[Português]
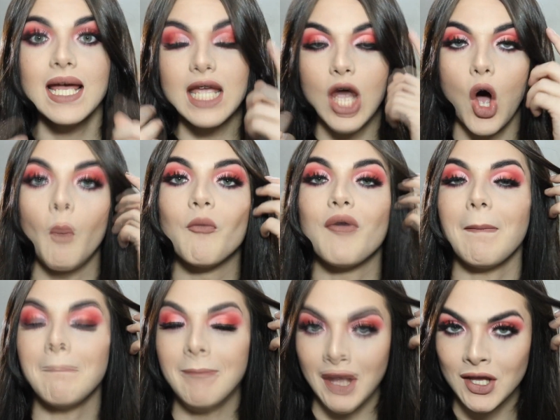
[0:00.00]
E
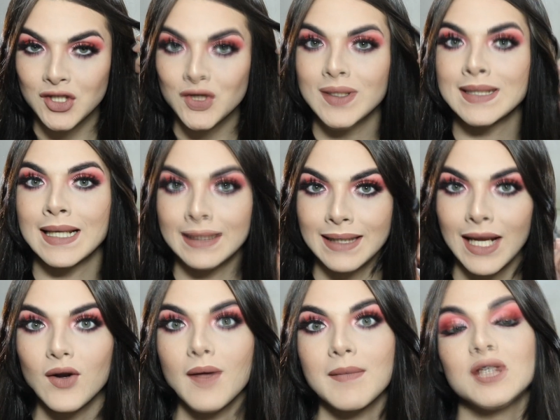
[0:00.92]
obviamente eu
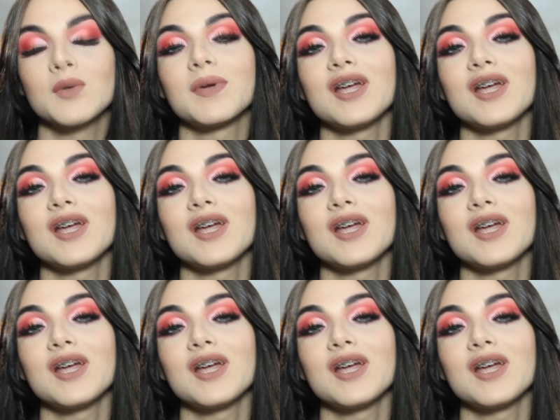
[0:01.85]
aceitei, não é mesmo?